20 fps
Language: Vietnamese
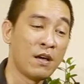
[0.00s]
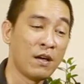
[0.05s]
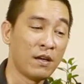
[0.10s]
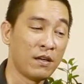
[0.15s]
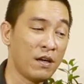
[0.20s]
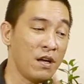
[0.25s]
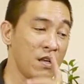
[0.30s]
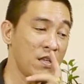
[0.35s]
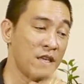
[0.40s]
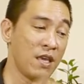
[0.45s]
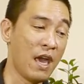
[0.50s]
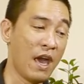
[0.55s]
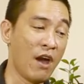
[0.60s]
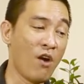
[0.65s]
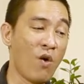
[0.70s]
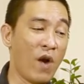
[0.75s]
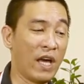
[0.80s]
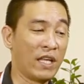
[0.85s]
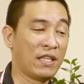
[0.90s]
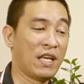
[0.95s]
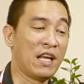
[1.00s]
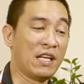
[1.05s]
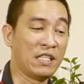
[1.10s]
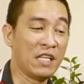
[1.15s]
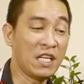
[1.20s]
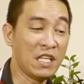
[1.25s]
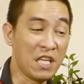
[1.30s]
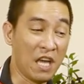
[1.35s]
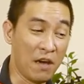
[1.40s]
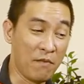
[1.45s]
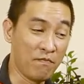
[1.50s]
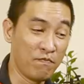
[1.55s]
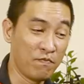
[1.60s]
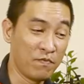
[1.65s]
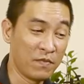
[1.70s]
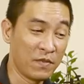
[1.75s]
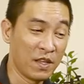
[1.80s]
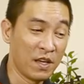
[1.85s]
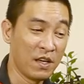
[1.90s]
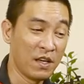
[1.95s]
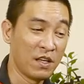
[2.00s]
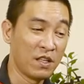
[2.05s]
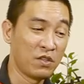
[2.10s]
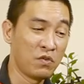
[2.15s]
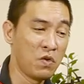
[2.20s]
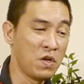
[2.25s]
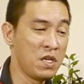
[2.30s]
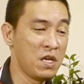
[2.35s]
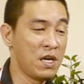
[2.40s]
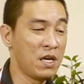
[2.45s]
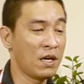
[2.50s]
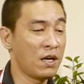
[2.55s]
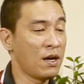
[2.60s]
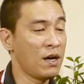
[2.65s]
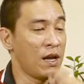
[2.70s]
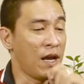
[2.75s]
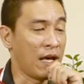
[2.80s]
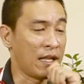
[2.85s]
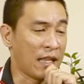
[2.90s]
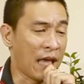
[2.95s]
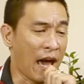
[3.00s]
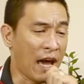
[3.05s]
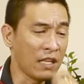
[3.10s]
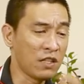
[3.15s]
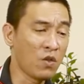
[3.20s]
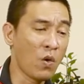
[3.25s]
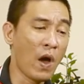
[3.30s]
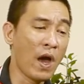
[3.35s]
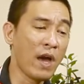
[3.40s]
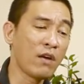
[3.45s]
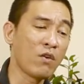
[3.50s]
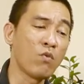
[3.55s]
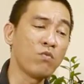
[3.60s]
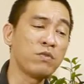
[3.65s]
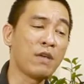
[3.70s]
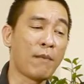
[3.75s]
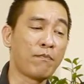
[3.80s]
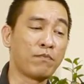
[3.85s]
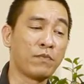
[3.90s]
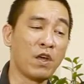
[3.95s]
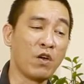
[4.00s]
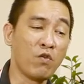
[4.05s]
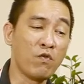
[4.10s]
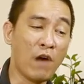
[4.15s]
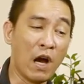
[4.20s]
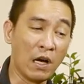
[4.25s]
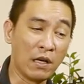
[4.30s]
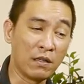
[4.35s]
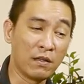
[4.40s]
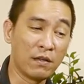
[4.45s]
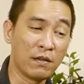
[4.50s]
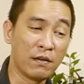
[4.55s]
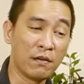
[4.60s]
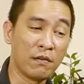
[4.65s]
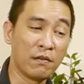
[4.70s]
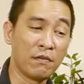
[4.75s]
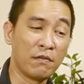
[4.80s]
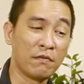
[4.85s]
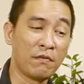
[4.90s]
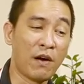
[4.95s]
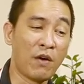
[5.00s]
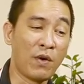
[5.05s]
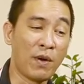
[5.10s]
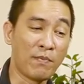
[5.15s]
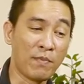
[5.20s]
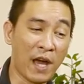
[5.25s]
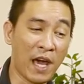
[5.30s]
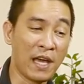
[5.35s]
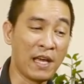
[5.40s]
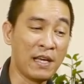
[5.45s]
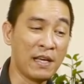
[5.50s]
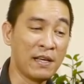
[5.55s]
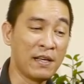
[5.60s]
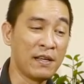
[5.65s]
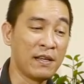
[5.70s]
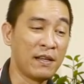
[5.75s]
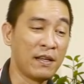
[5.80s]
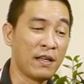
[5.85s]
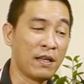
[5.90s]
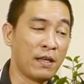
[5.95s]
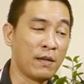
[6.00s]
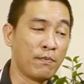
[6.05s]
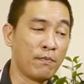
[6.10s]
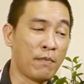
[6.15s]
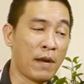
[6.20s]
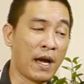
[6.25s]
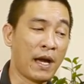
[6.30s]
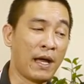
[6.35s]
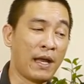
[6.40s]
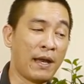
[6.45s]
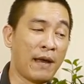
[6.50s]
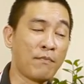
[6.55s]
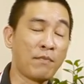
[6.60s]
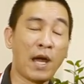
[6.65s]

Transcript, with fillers: rất dễ hoàn thành trách nhiệm tuy nhiên là thái tuế cũng nhập tiểu vận vào năm nay mà năm